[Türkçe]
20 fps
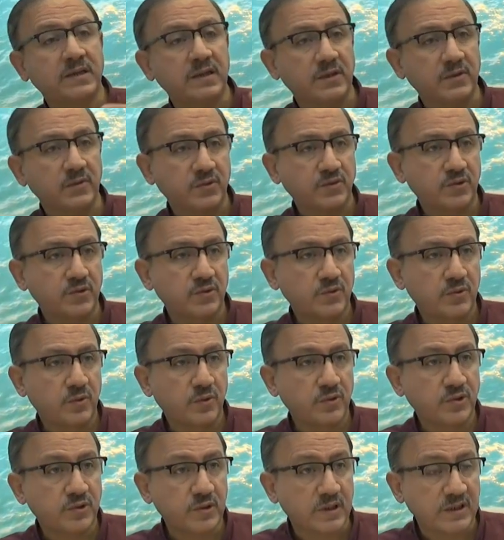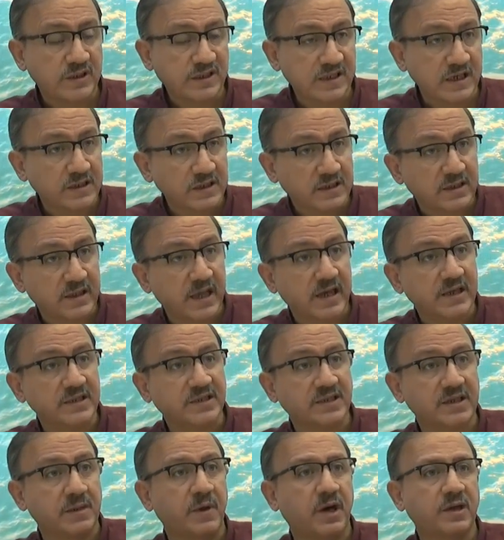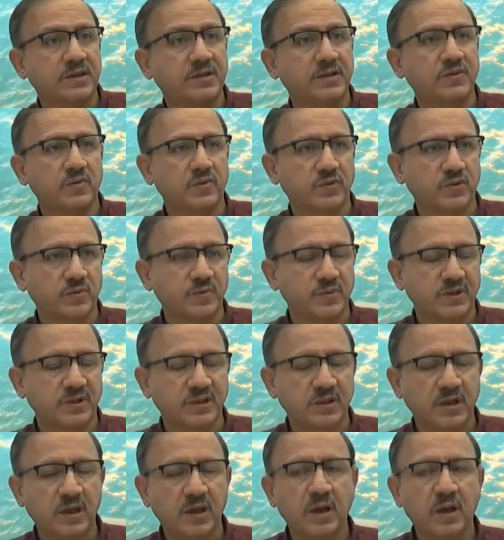geliyor. O sülale, seyitler cemaati diyoruz biz.